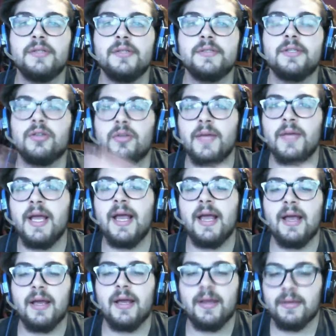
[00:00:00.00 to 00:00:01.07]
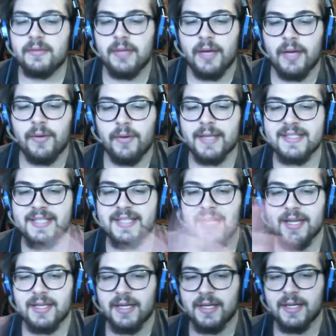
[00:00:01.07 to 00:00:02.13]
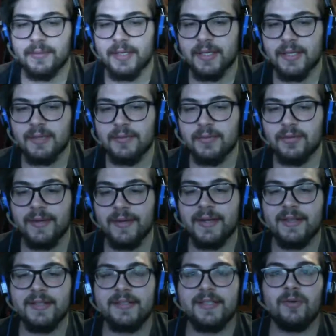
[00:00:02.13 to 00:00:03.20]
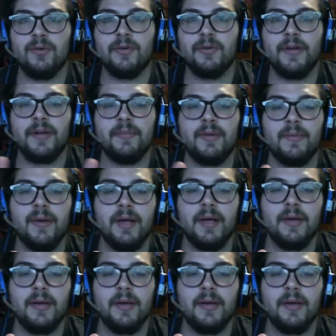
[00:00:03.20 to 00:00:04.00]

Secondo me è una cazzata, eh, perché secondo me un artista non lo farebbe mai.